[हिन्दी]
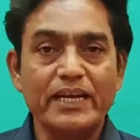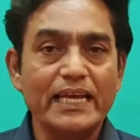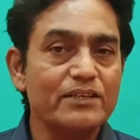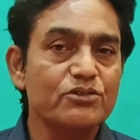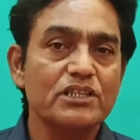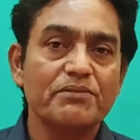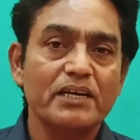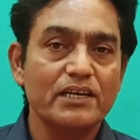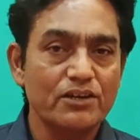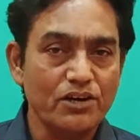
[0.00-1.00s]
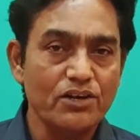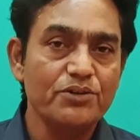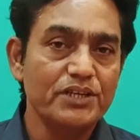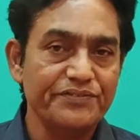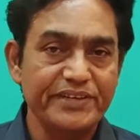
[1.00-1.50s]
बेल आइकन को दबाकर ऑल
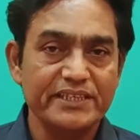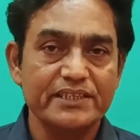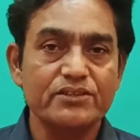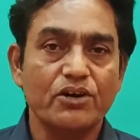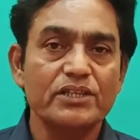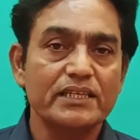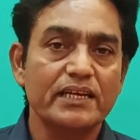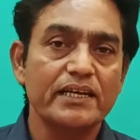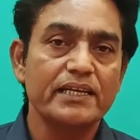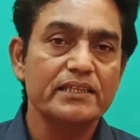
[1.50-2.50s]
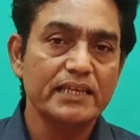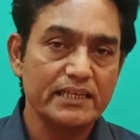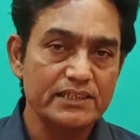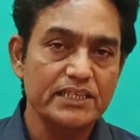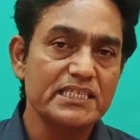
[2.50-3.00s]
नोटिफिकेशन ऑन कर लेंगे
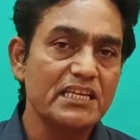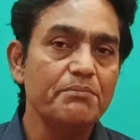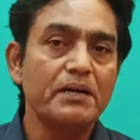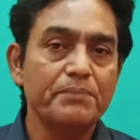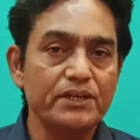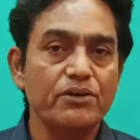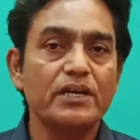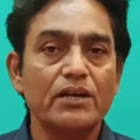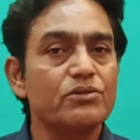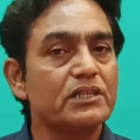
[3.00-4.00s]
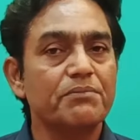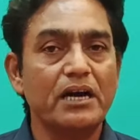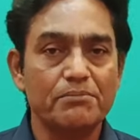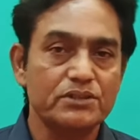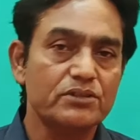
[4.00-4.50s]
ताकि जैसे ही मैं वीडियो डालूं
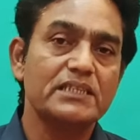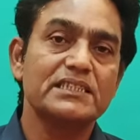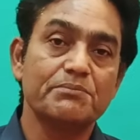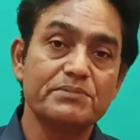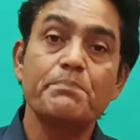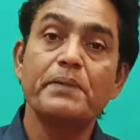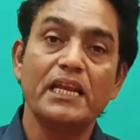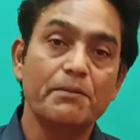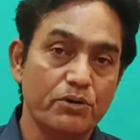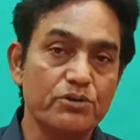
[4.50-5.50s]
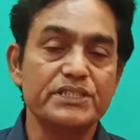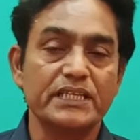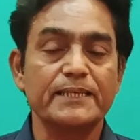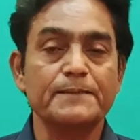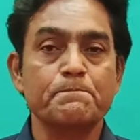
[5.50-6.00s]
तब आप तक सबसे पहले
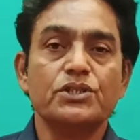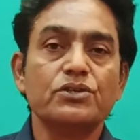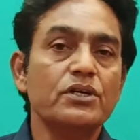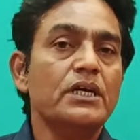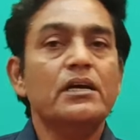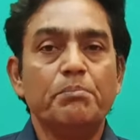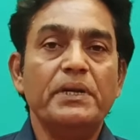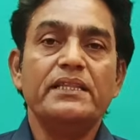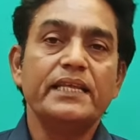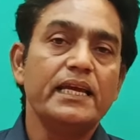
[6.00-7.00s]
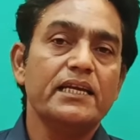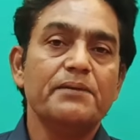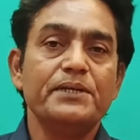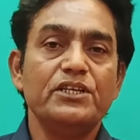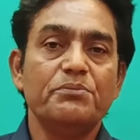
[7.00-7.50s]
पहुंच सके दोस्तों मिलते हैं
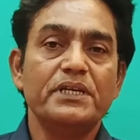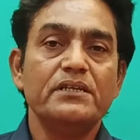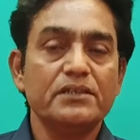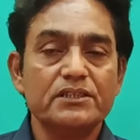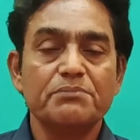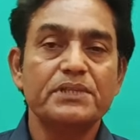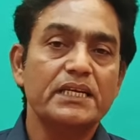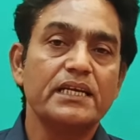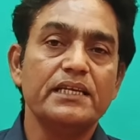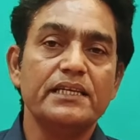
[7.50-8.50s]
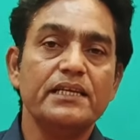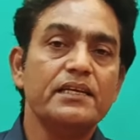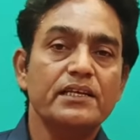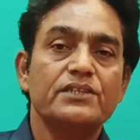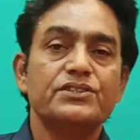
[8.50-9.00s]
अगले वीडियो में तब तक के
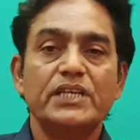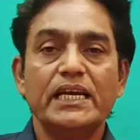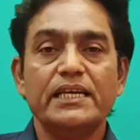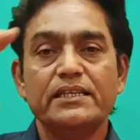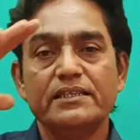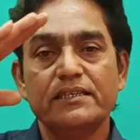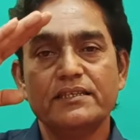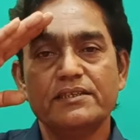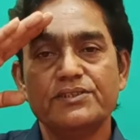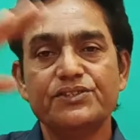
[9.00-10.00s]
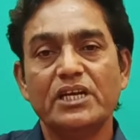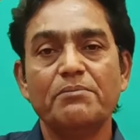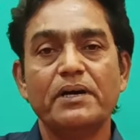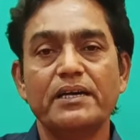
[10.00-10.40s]
लिए जय हिंद जय